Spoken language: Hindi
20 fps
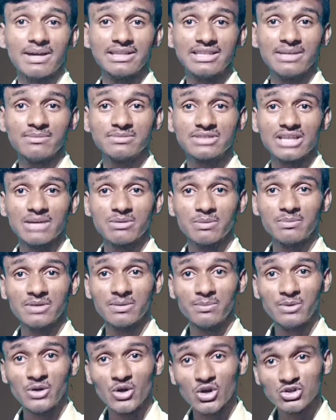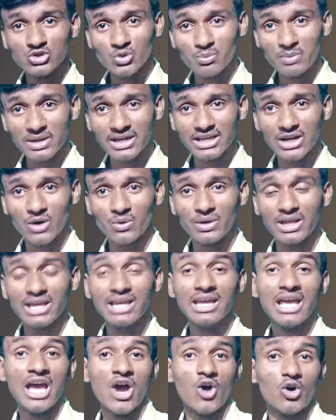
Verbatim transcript: माध्यम से हम अपने वीडियो का जो बैकग्राउंड है